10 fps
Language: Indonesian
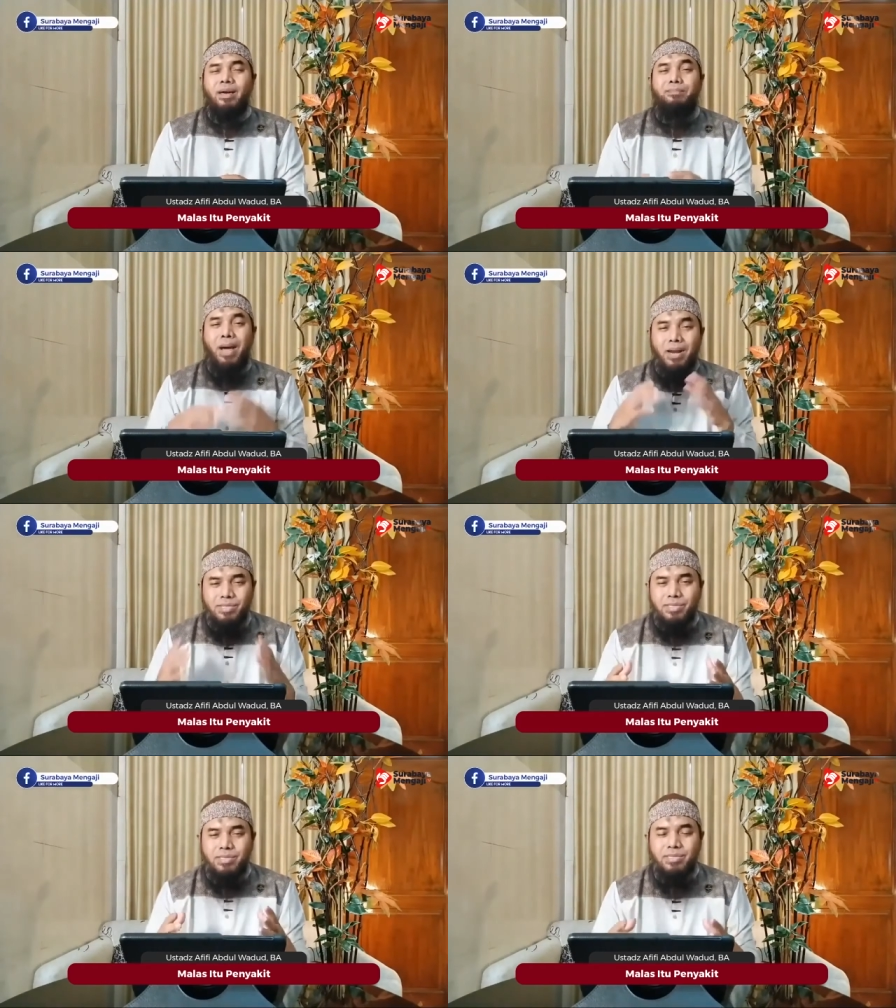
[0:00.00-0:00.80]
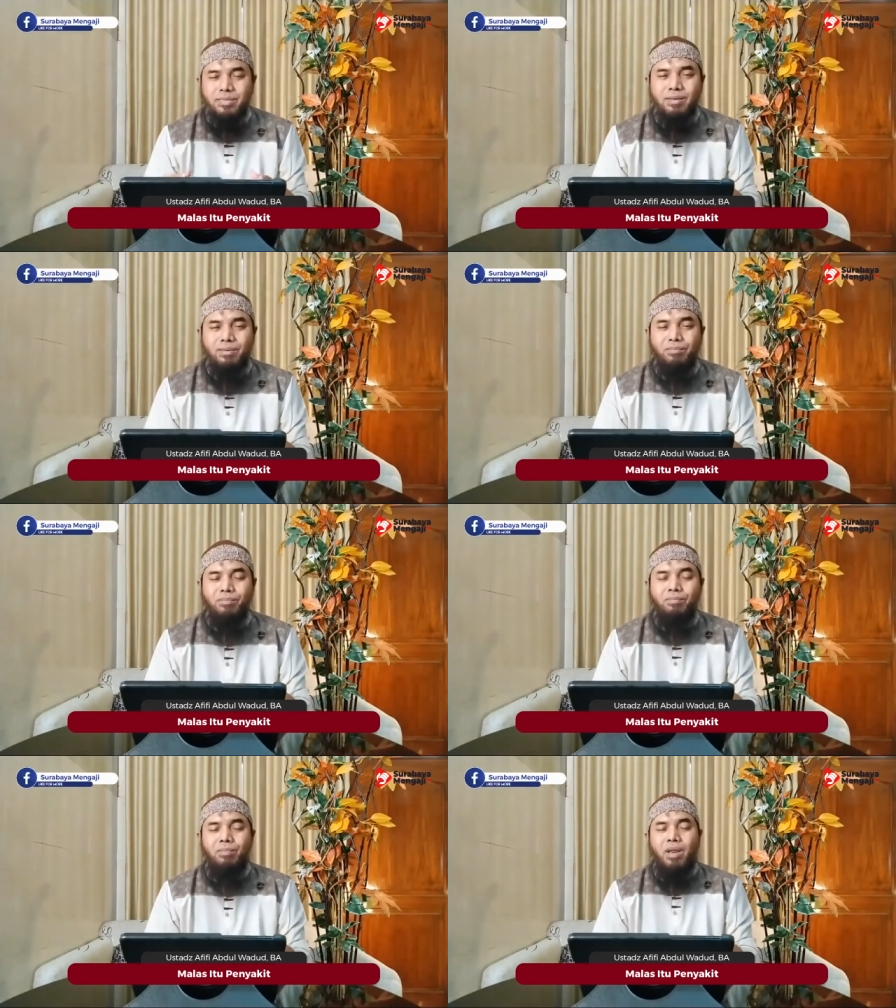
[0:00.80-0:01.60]
malas
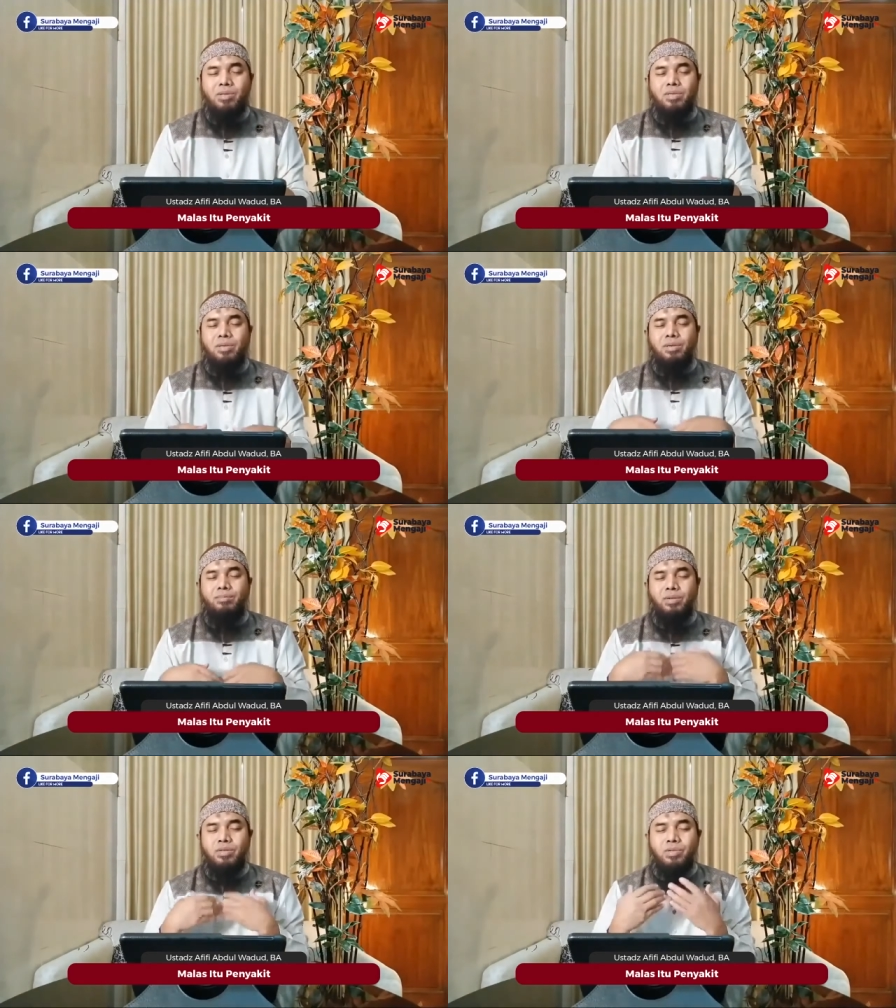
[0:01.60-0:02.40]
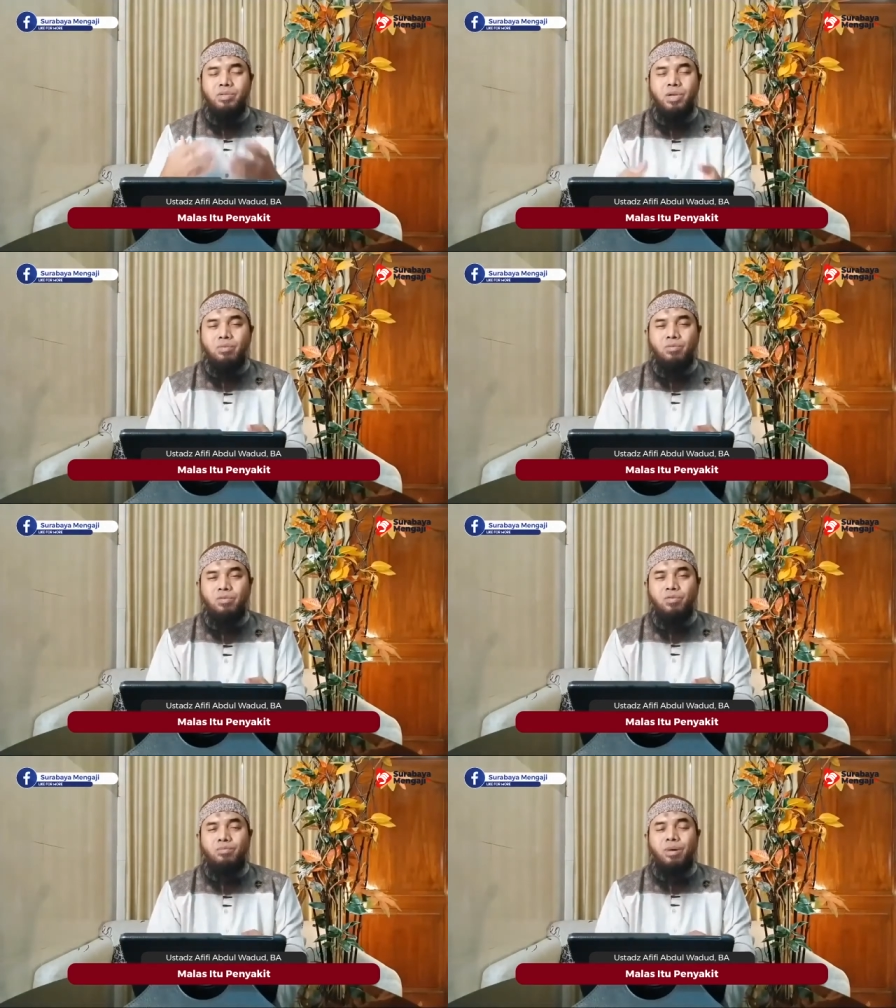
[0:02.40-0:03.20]
malas ke majelis
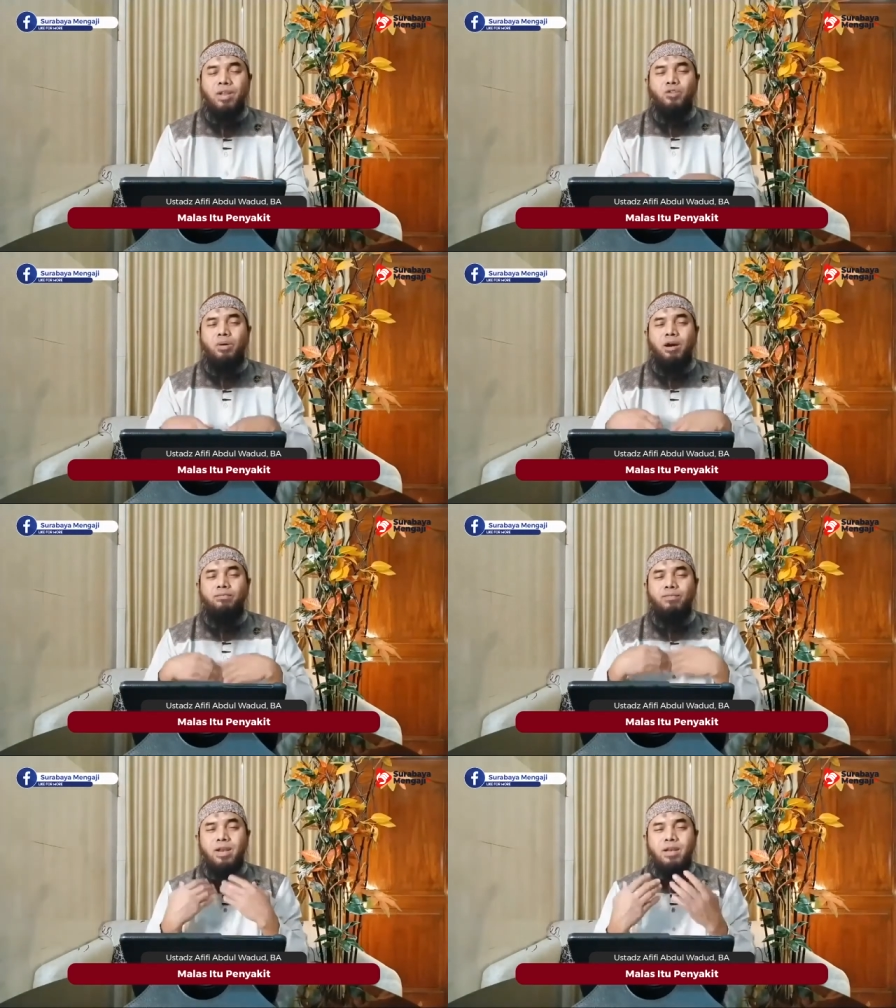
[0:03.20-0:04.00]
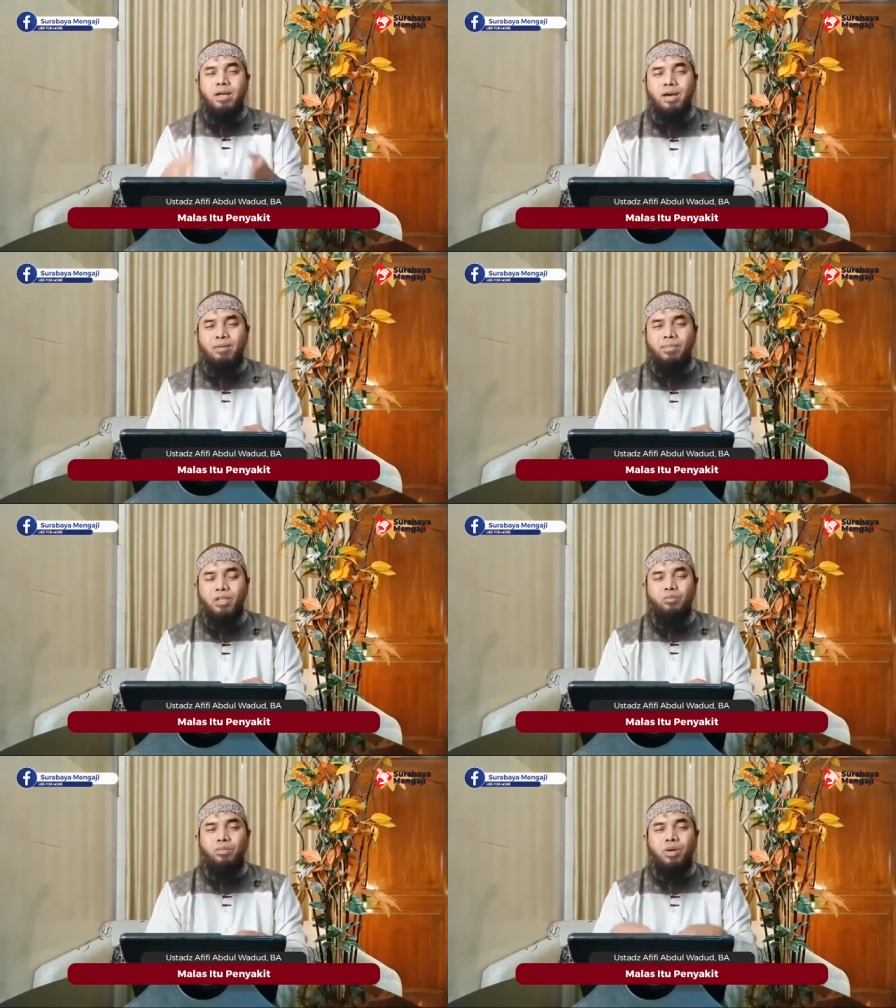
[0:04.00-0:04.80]
ilmu, malas menghafalkan,
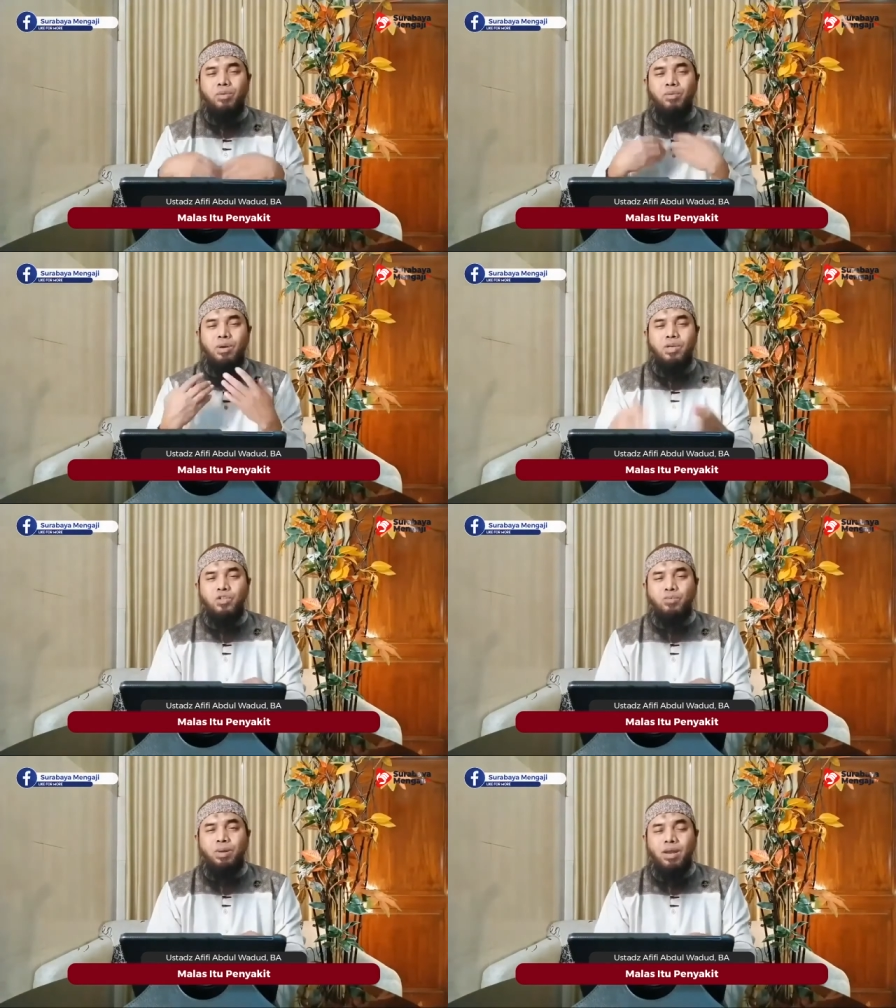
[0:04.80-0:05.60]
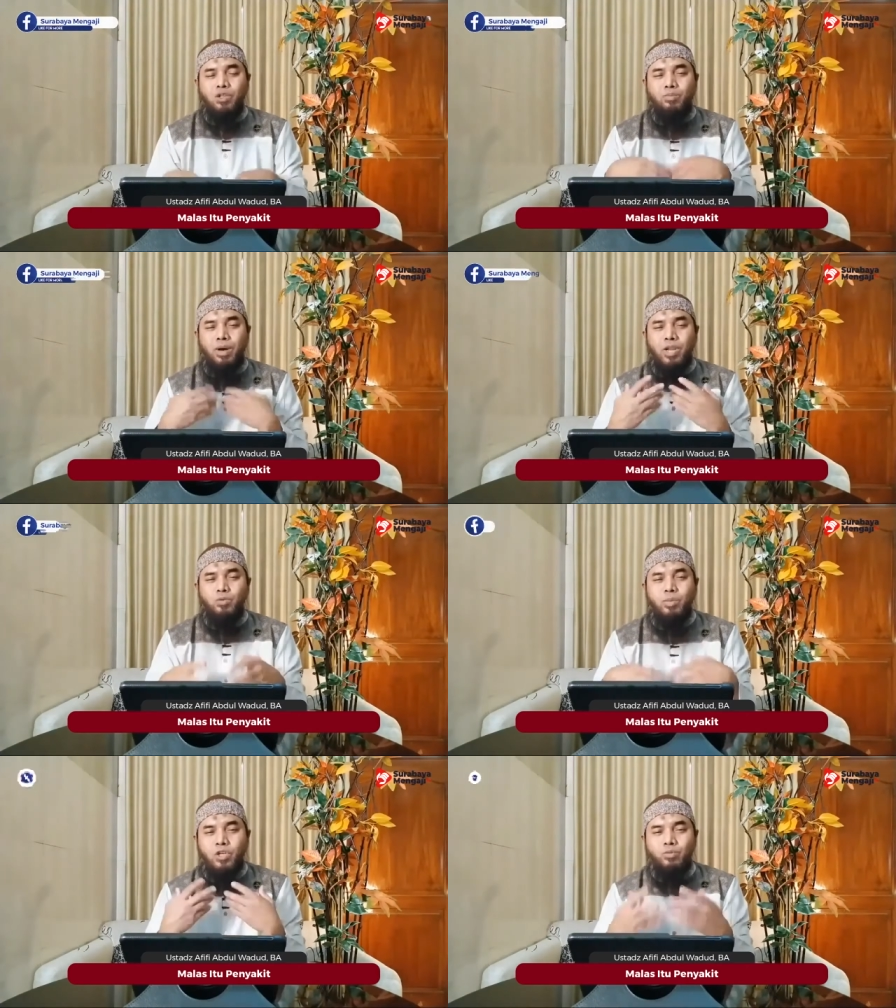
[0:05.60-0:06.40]
malas menulis, malas,
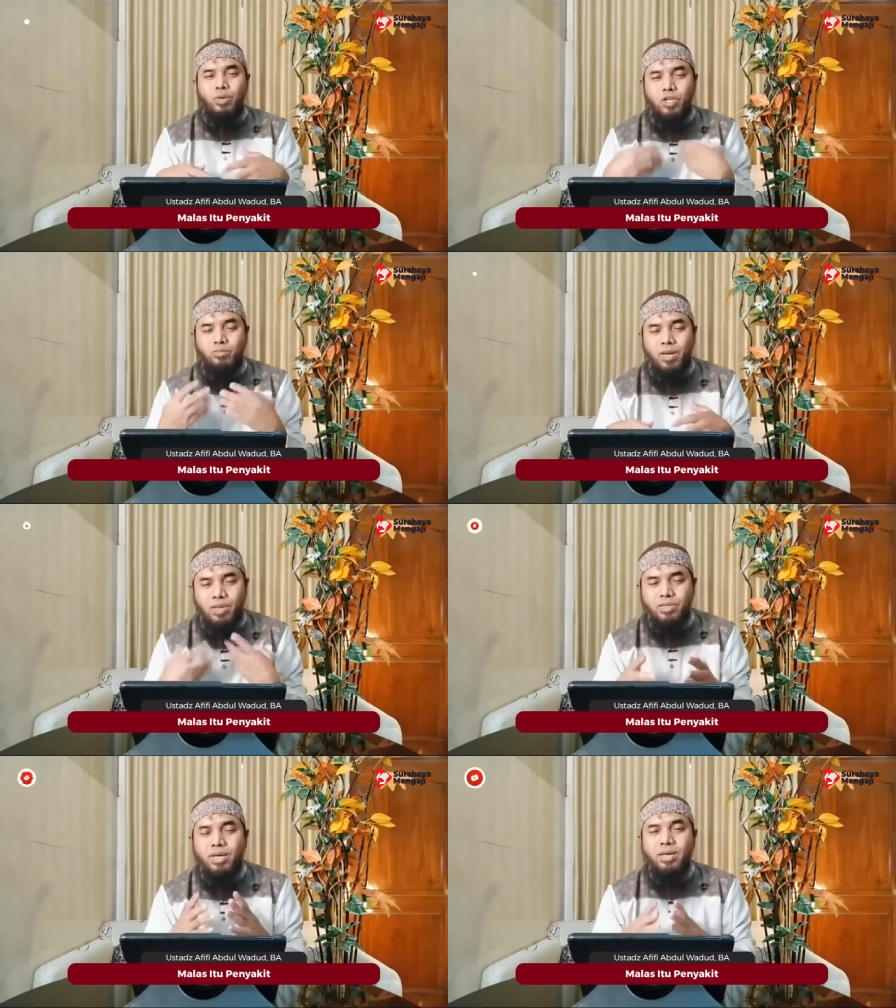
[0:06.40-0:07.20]
malas, malas, malas, malas.